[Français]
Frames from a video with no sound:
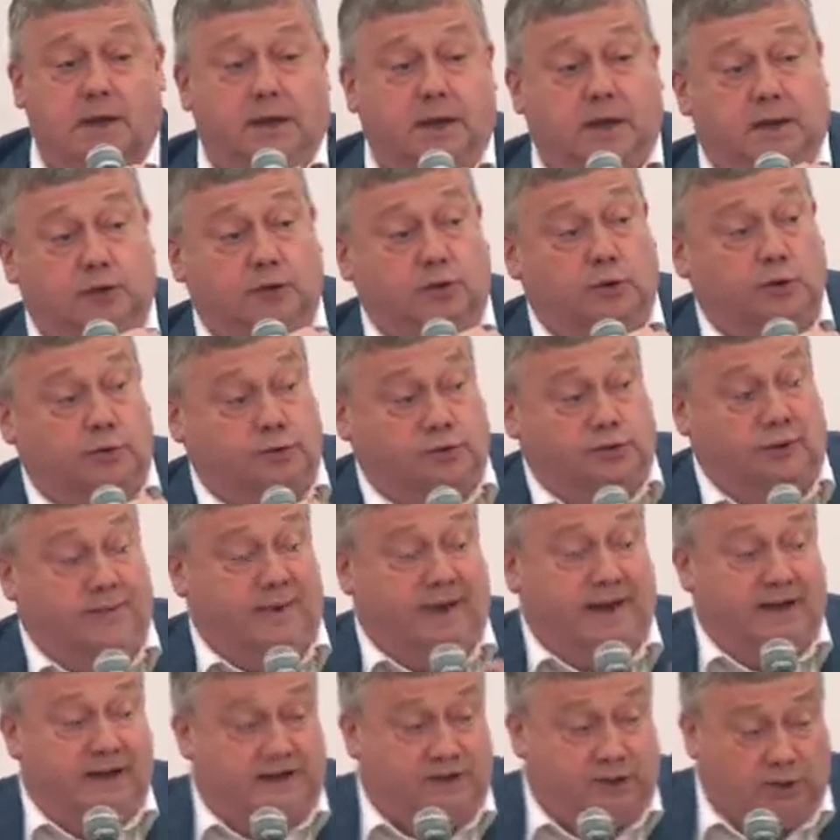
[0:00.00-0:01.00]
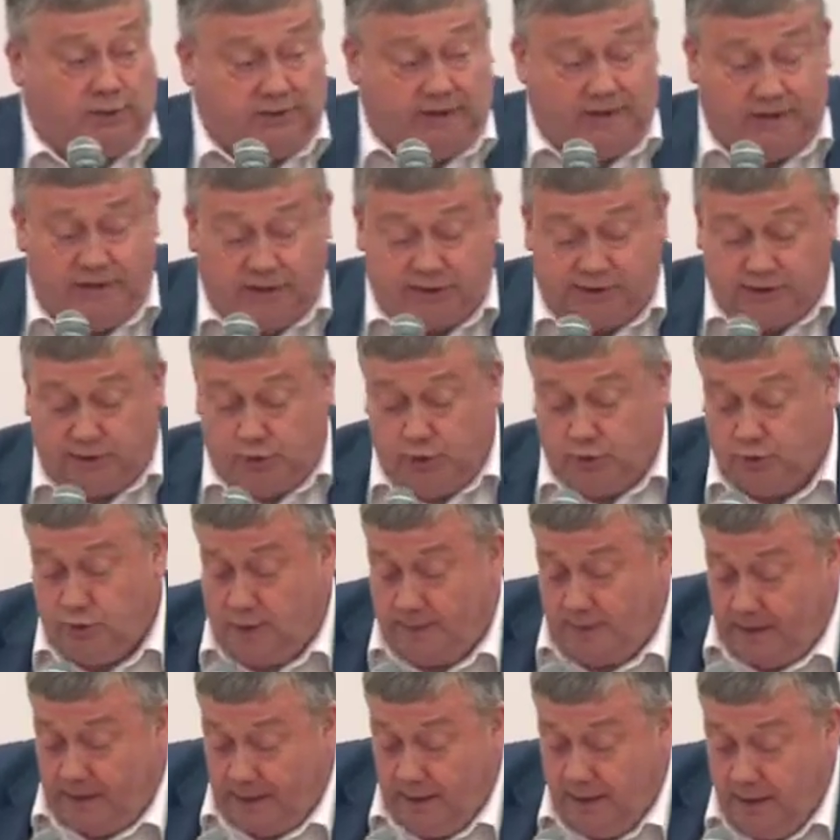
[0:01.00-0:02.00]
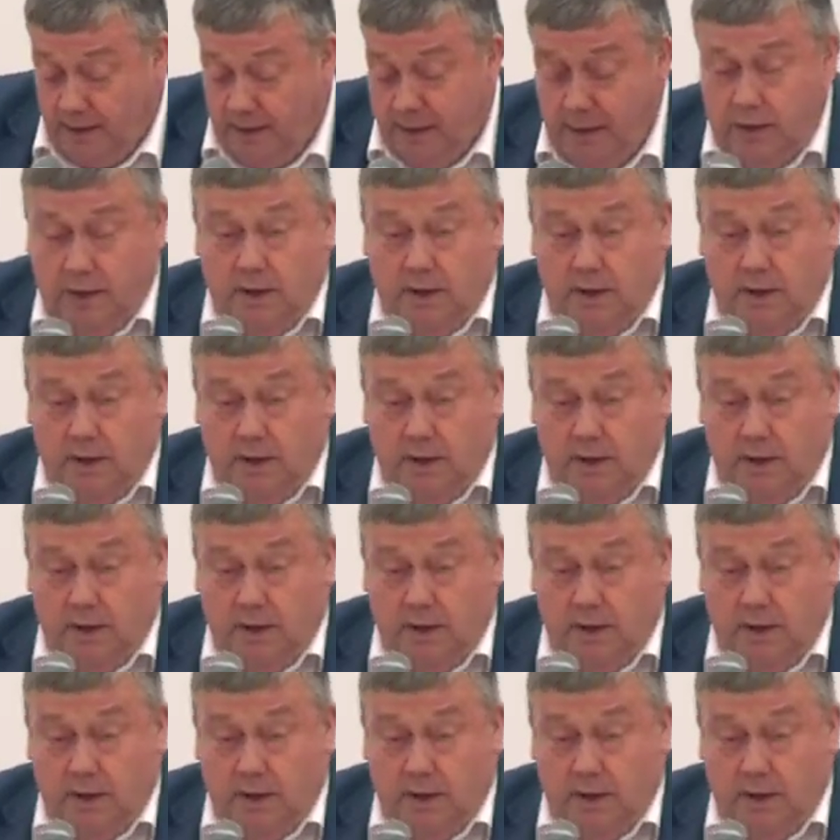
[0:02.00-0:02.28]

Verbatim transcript: Et donc, sans parler des centrales d'achat dont tu as parlé.